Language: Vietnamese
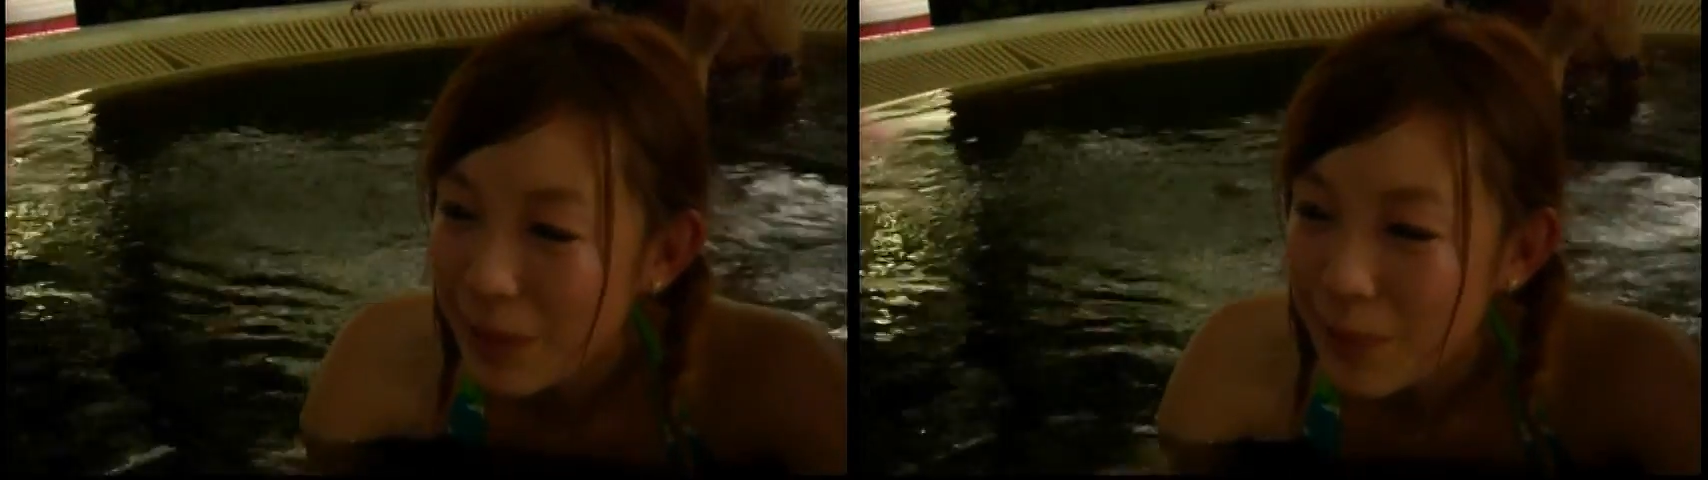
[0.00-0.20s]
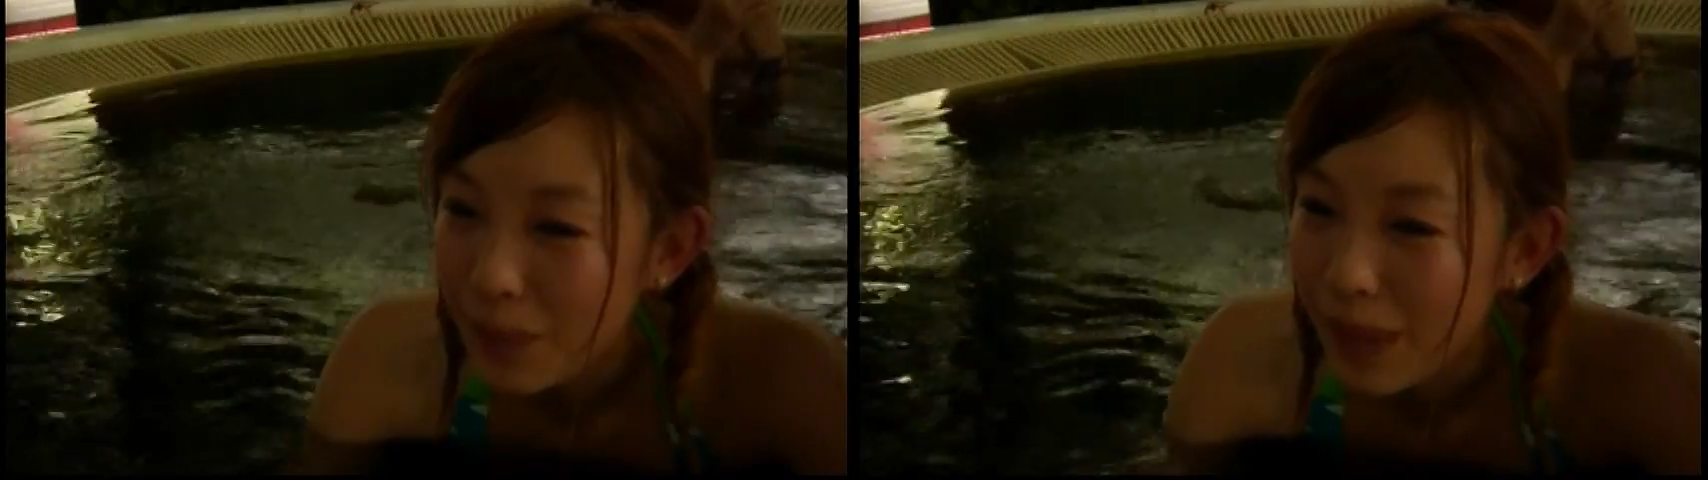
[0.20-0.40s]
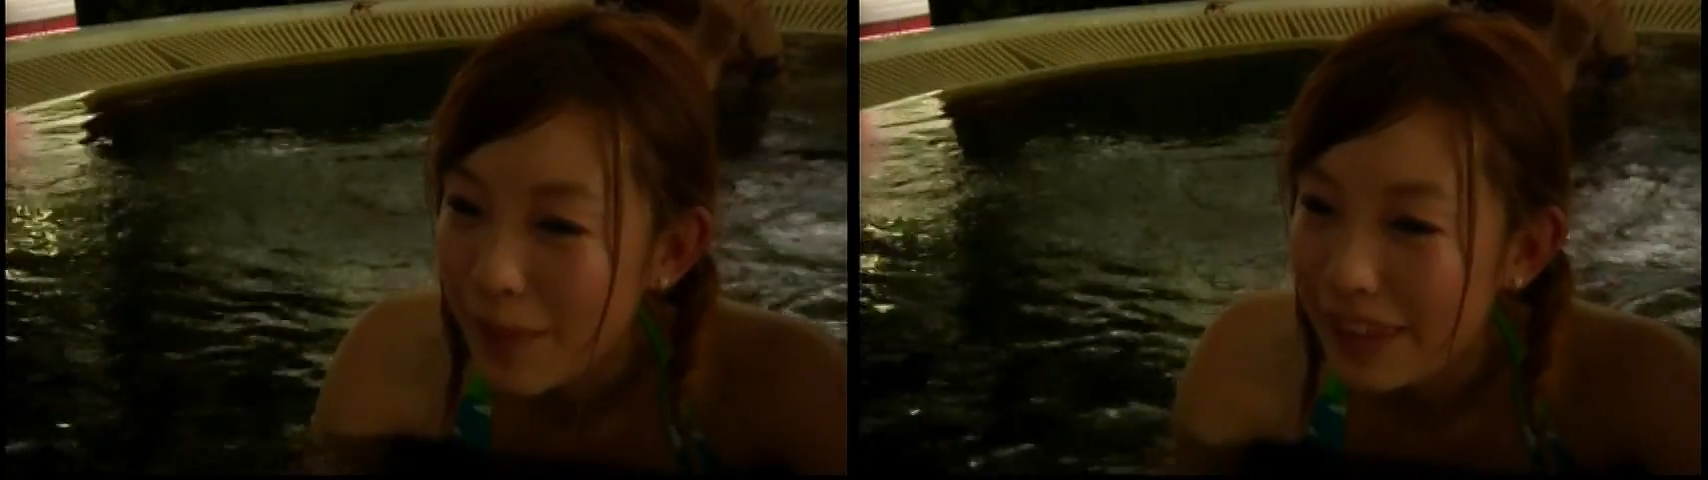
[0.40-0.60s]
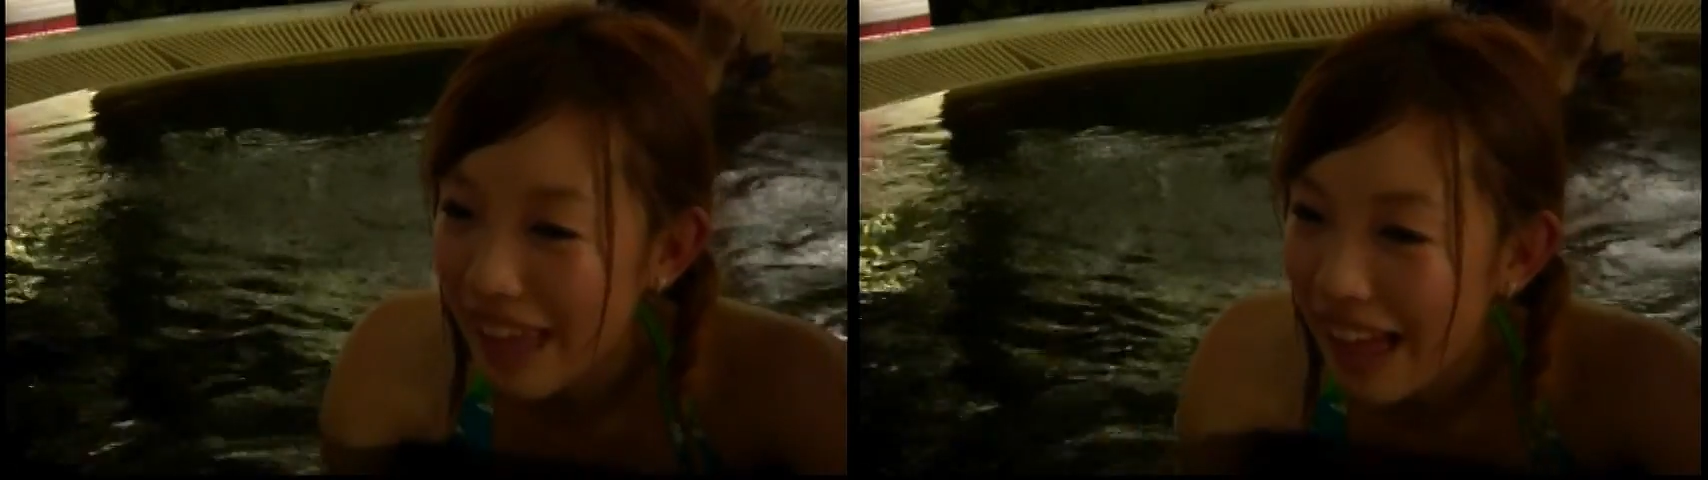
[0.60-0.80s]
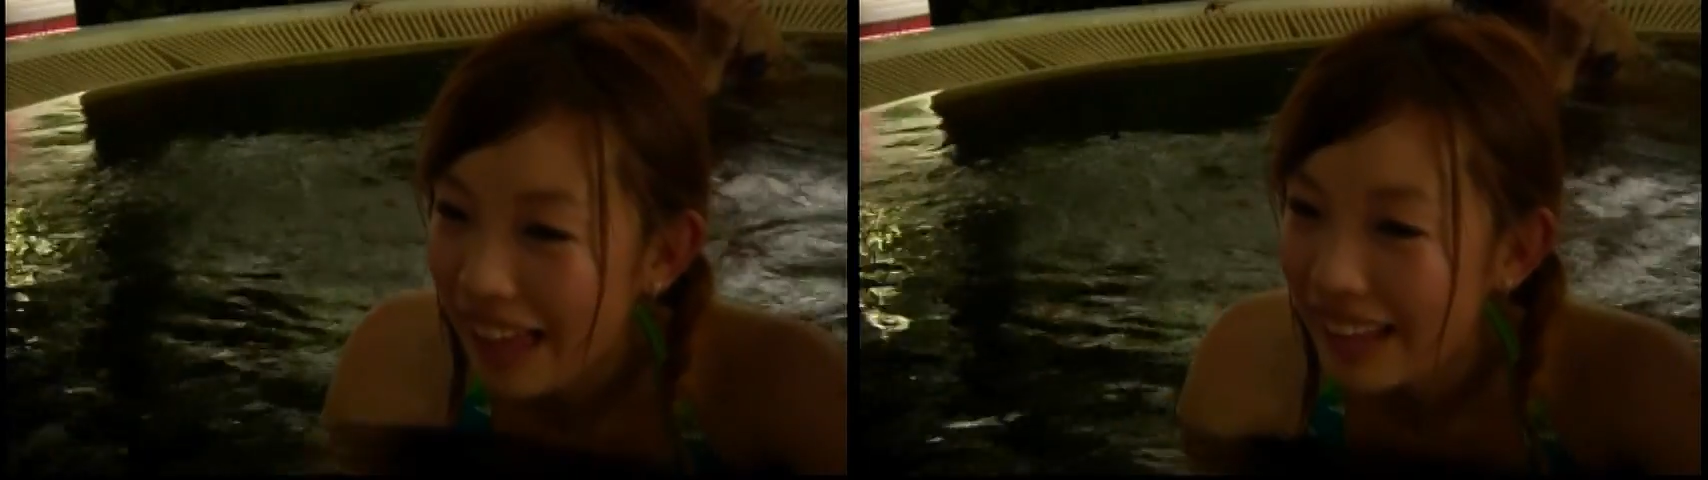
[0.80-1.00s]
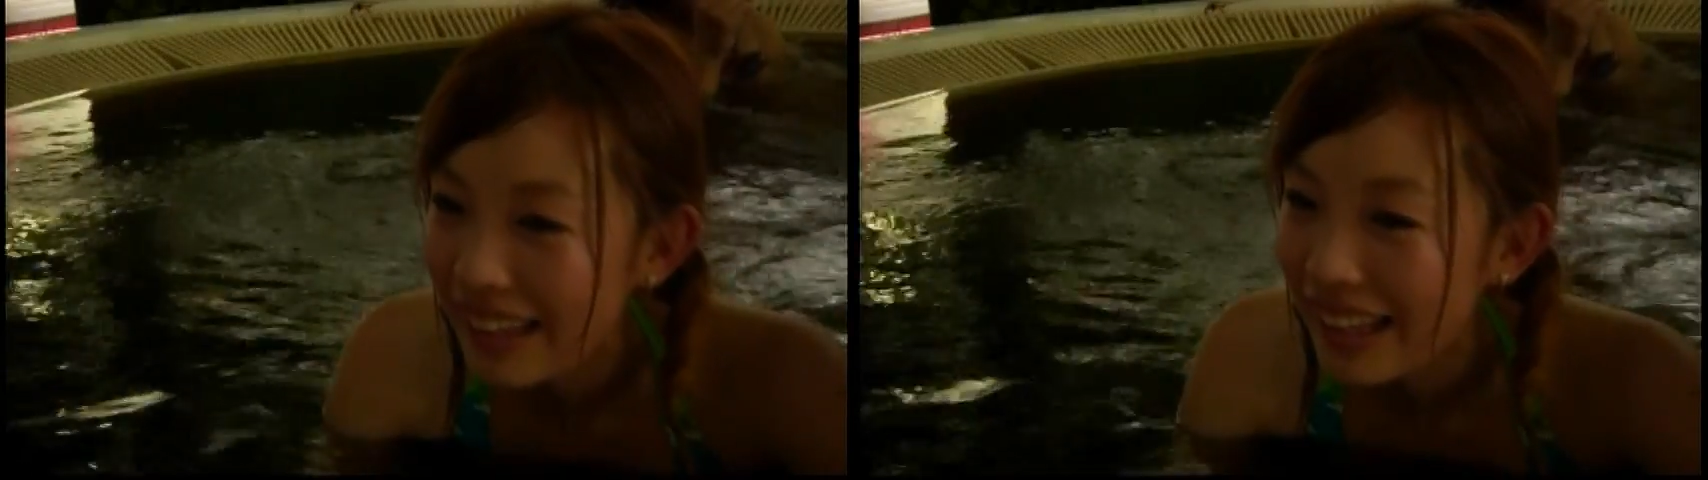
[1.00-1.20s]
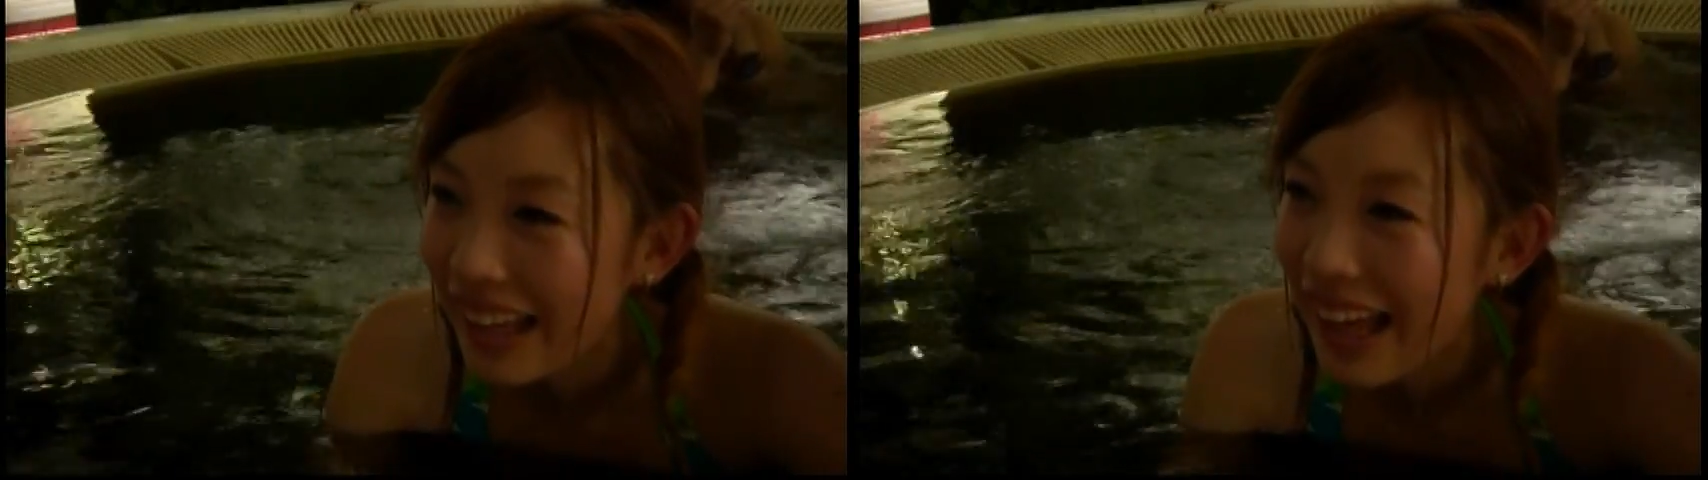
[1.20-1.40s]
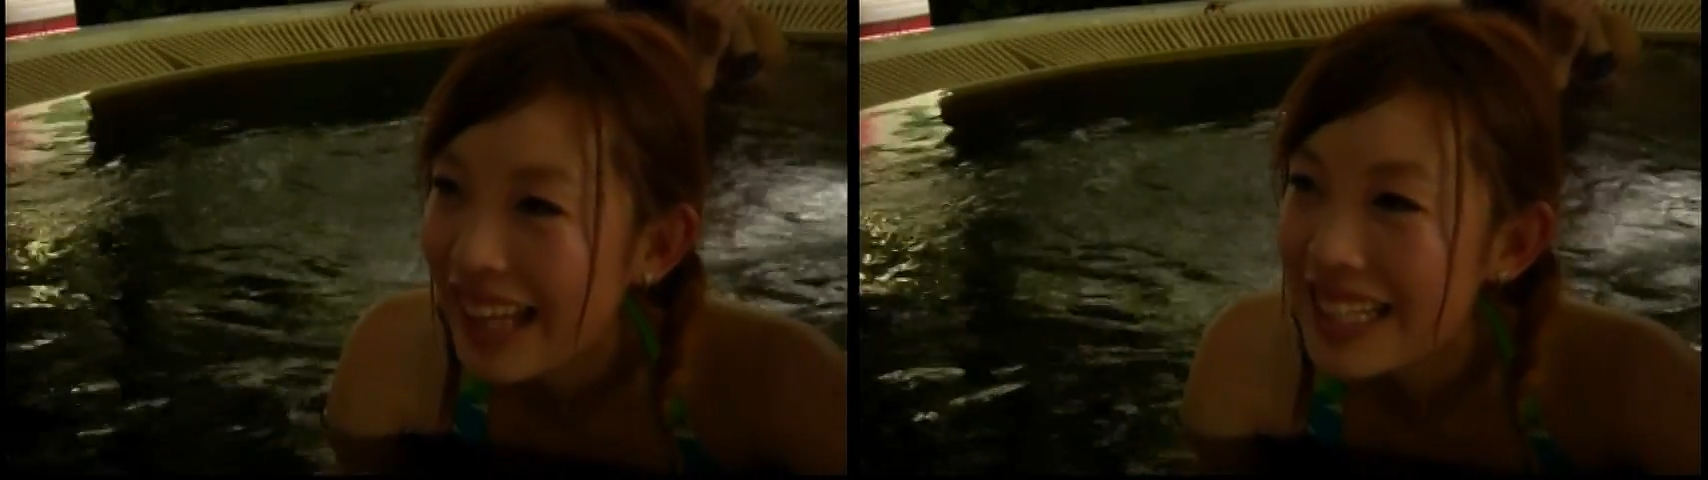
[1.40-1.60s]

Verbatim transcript: mất 1 phần 3 dân số